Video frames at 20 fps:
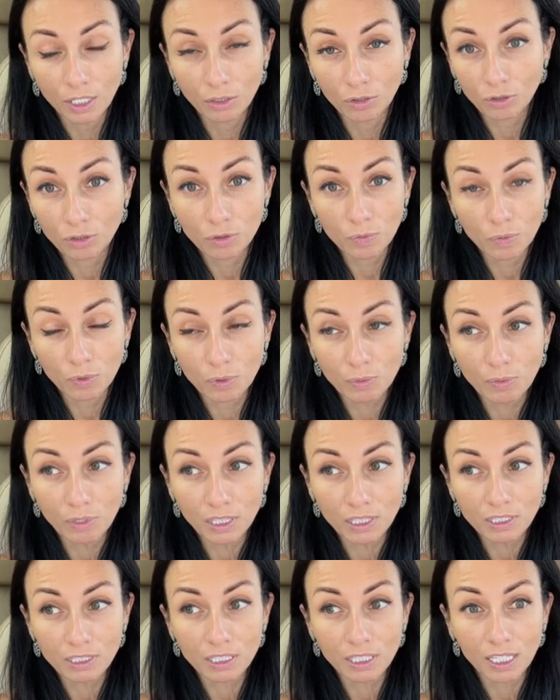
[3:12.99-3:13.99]
То есть,
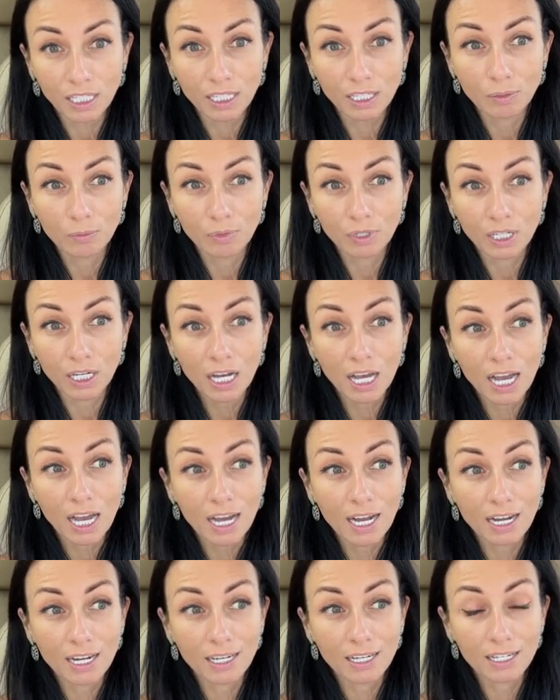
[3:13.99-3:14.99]
понимаете, как бы
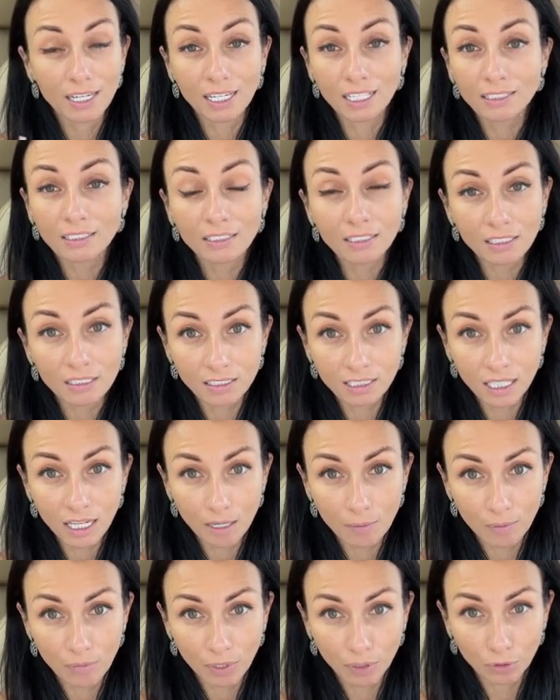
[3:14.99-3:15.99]
э, это нельзя
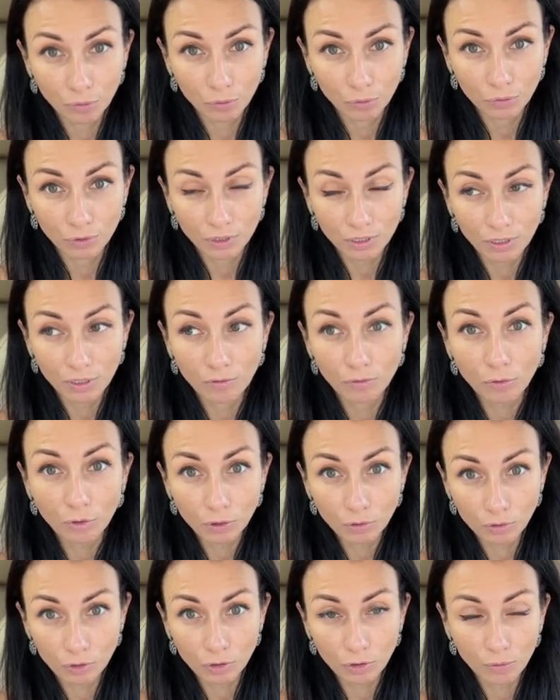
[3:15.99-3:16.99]
обмануть.
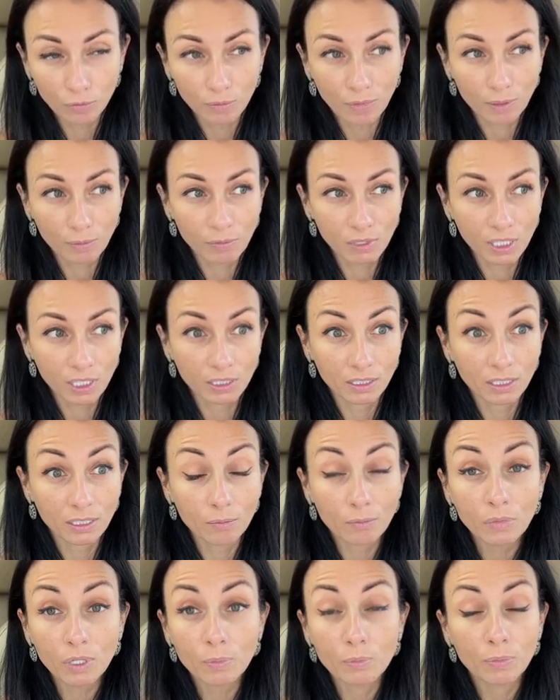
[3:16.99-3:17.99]
Вот в чем момент.
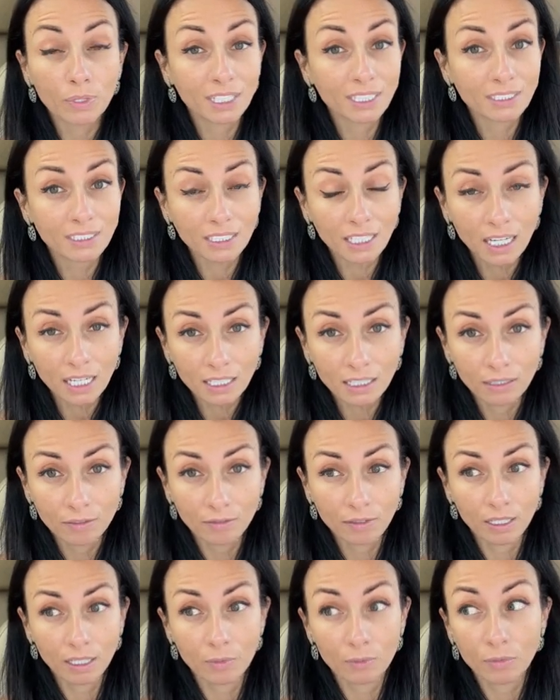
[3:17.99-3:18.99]
Мы
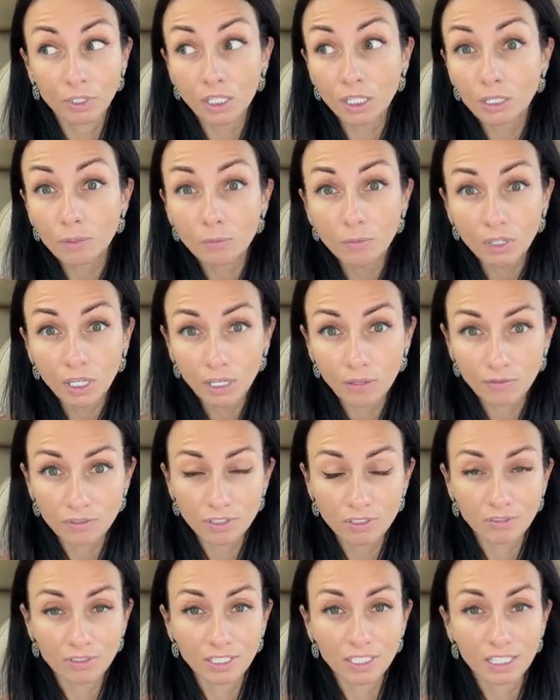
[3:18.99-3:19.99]
притягиваем и имеем в
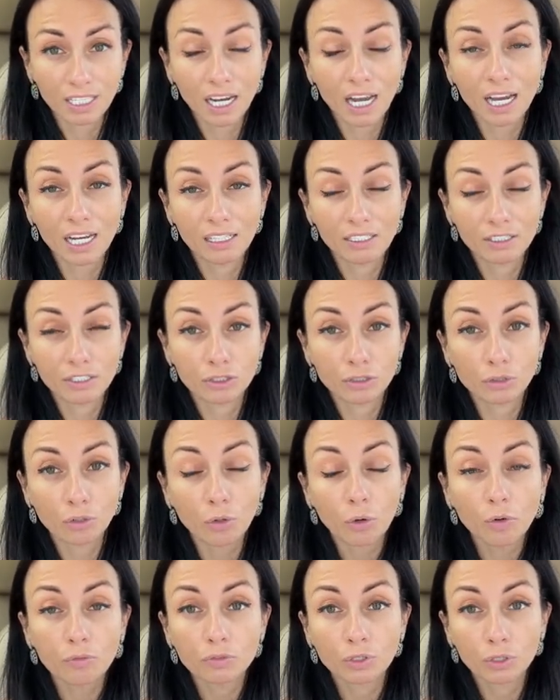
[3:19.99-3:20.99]
своей реальности
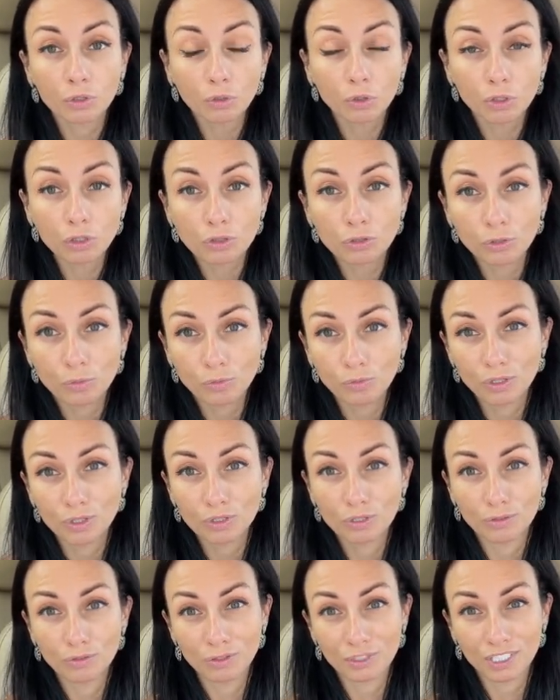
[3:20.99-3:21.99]
ровно то, что мы
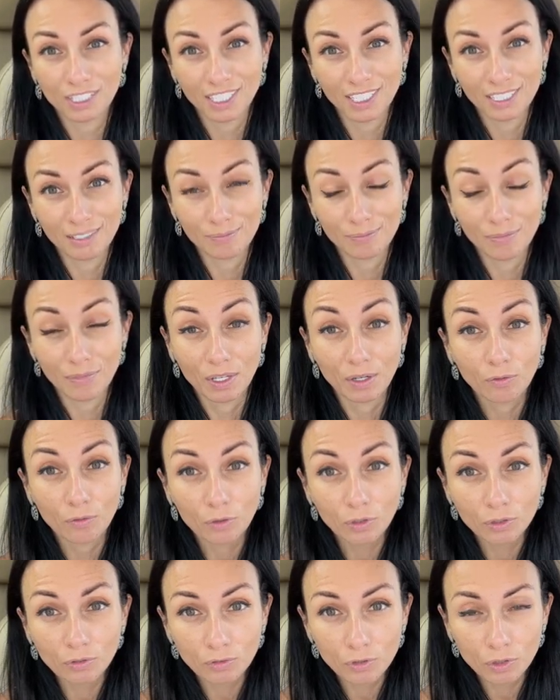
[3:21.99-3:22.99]
излучаем.
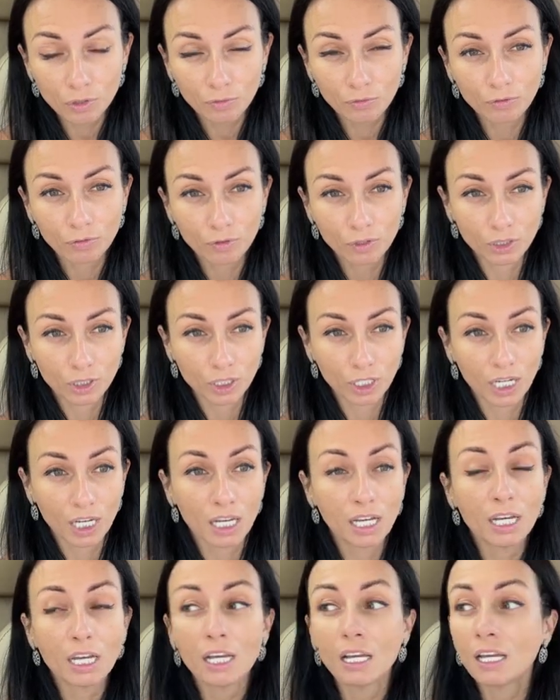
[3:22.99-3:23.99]
Вот в чем фишка.
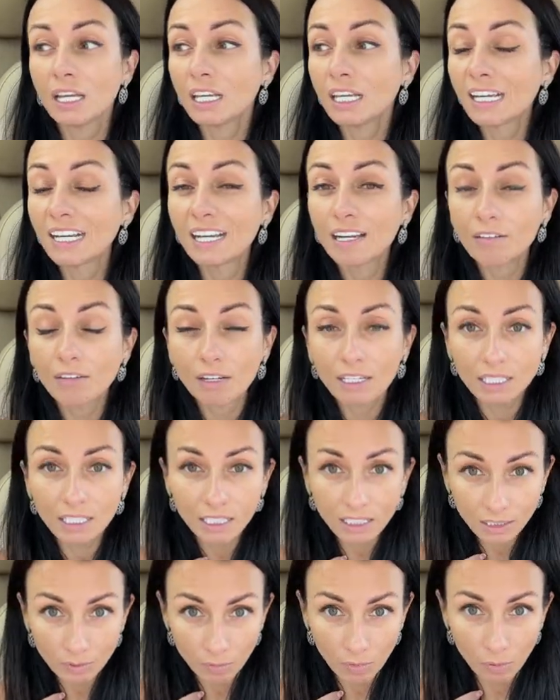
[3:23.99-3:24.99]
И
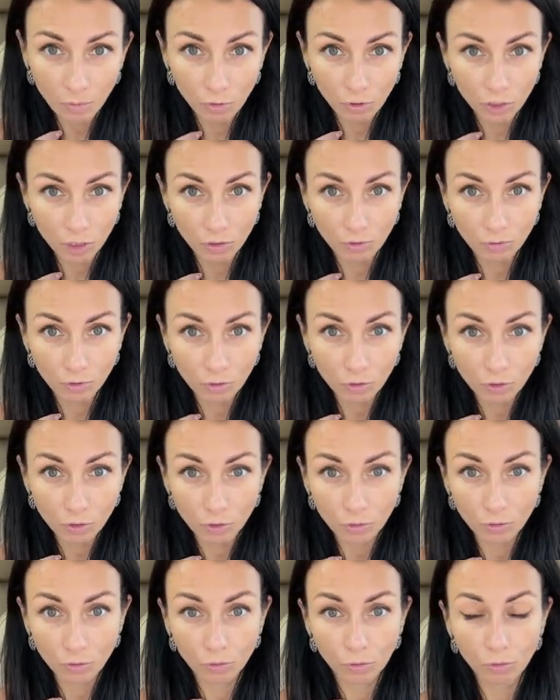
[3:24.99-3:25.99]
говорить мы можем все
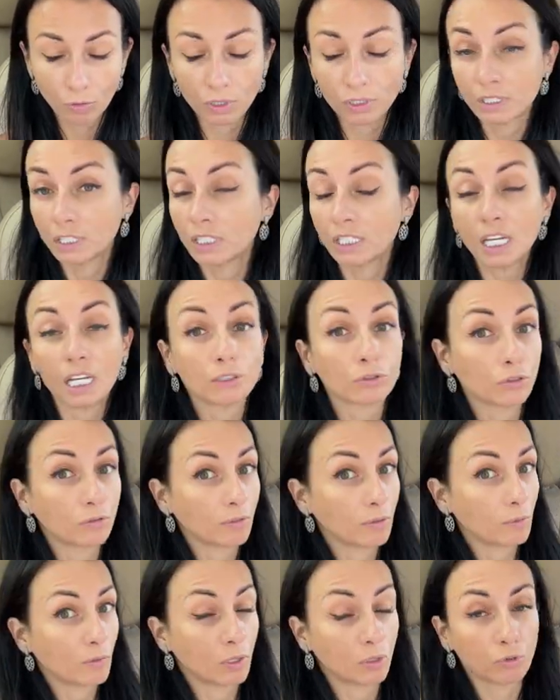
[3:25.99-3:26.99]
что угодно. Я тут
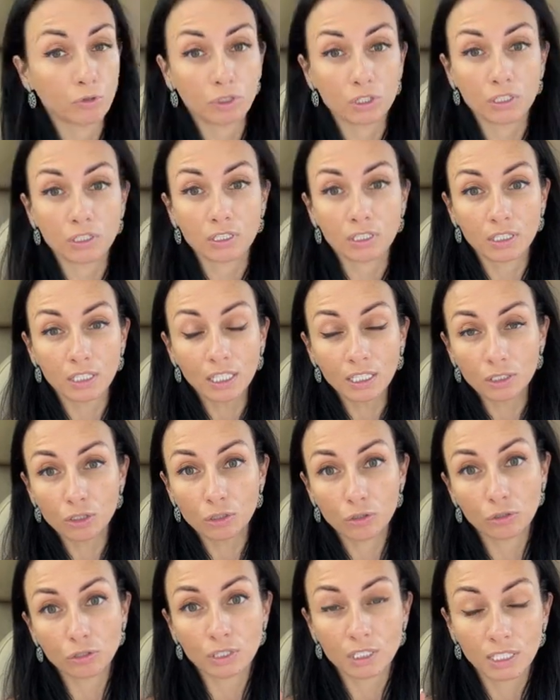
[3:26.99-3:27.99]
вам могу сейчас сидеть,
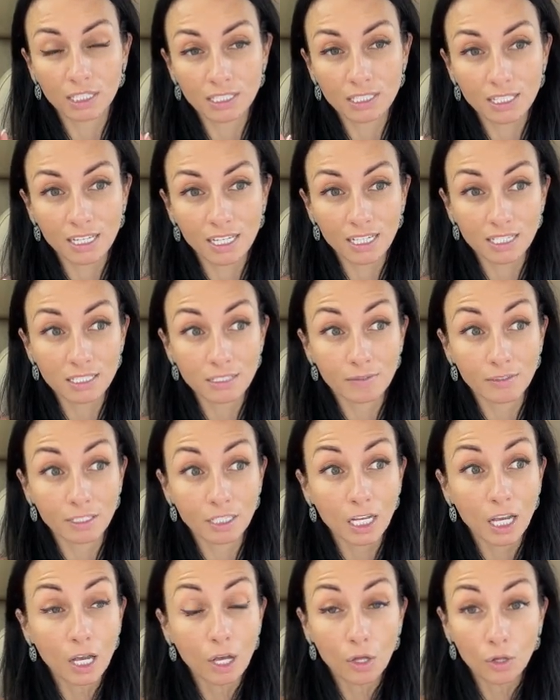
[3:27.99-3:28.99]
что-то рассказывать.
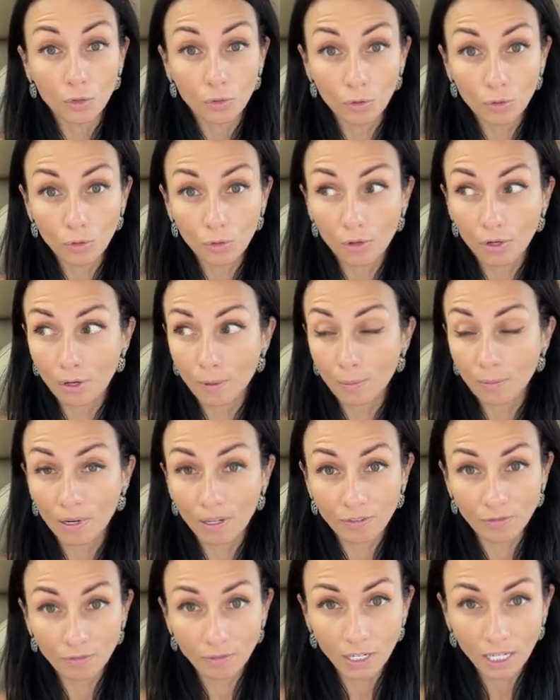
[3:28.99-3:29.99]
Но по
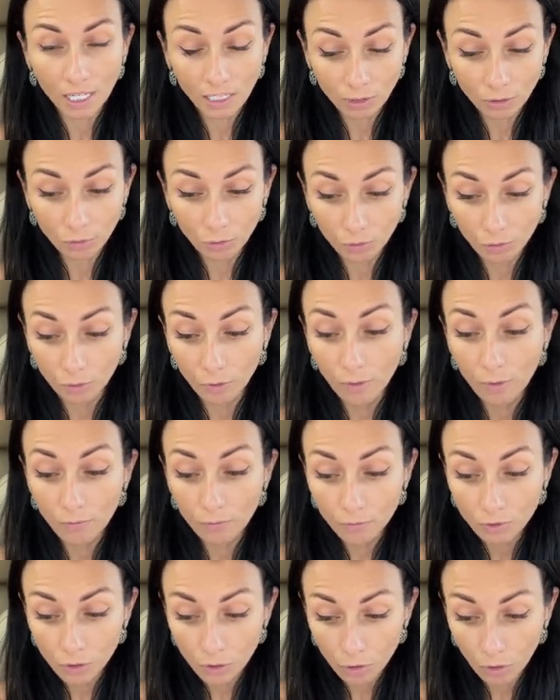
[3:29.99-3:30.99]
факту
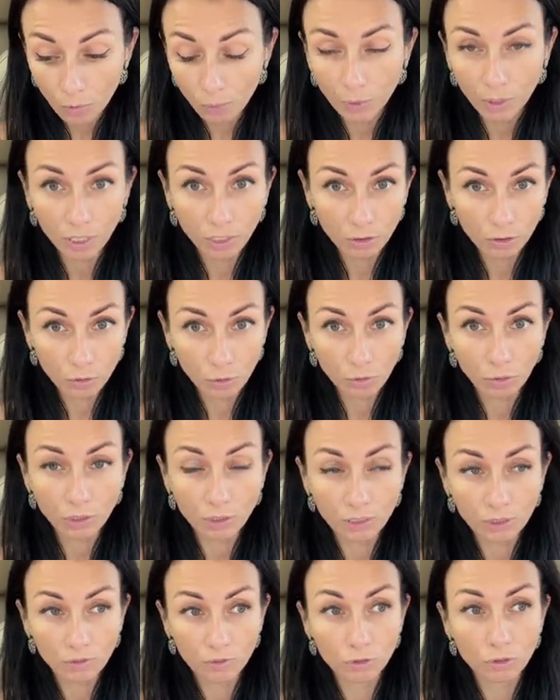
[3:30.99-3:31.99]
все
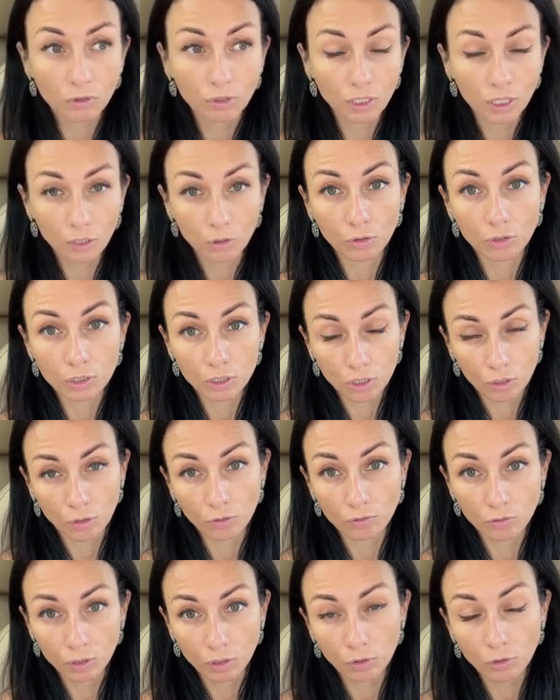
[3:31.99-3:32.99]
происходит, все дается
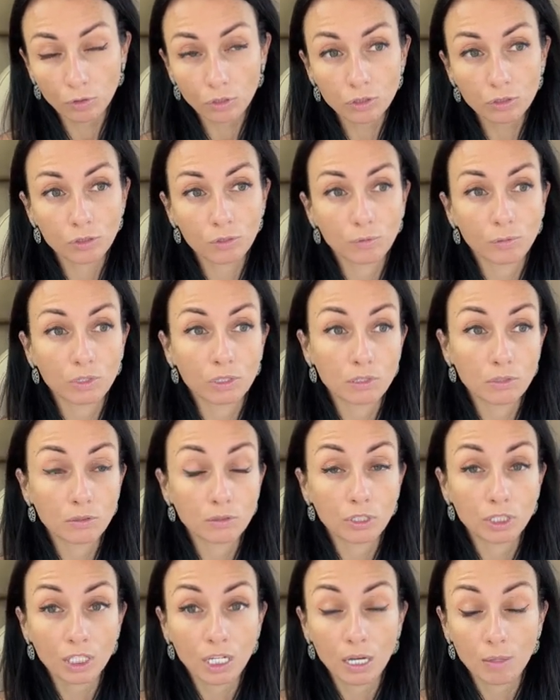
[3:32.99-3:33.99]
ровно то, что мы
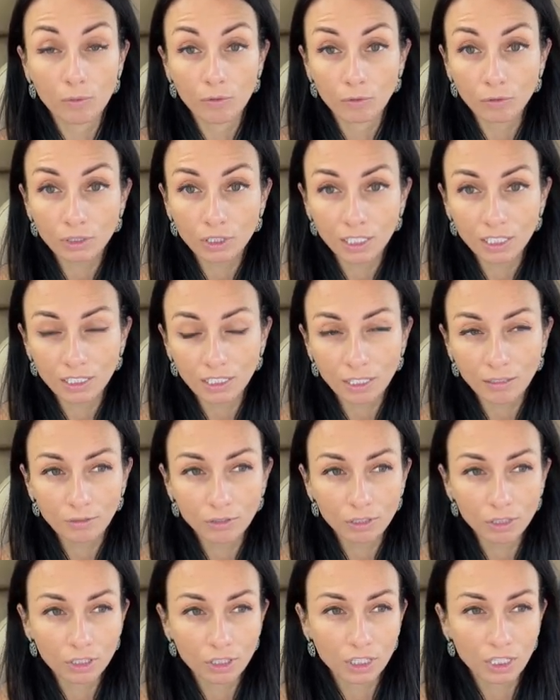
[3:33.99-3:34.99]
излучаем. И вот когда вы
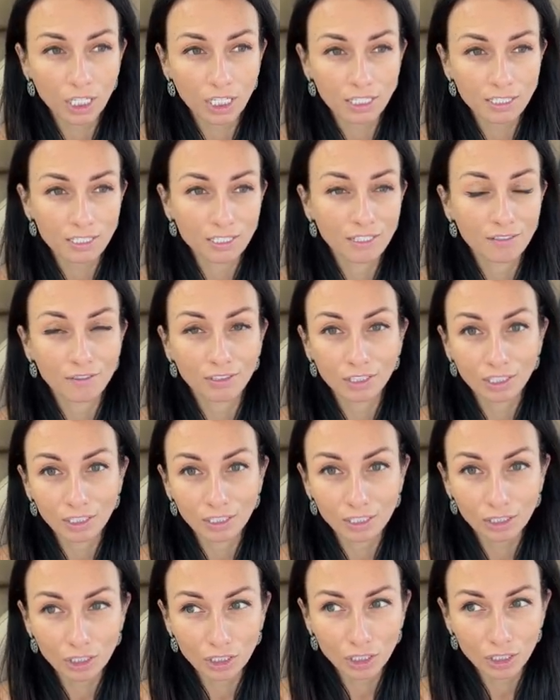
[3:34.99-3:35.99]
несчастны в этой
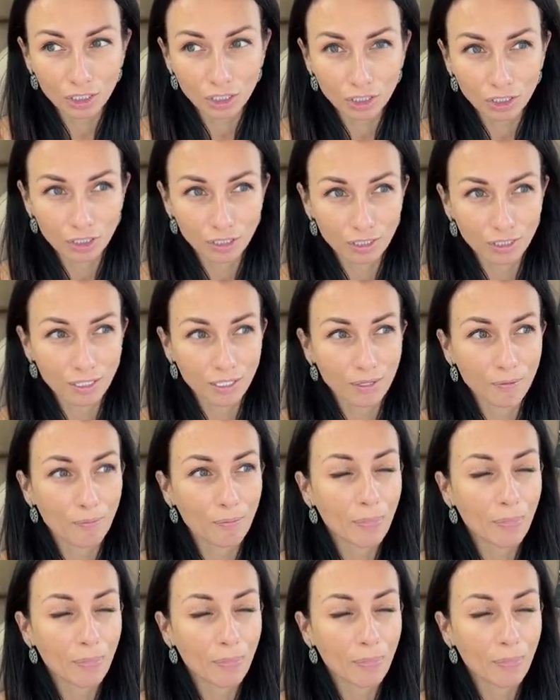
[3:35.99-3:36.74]
личной жизни,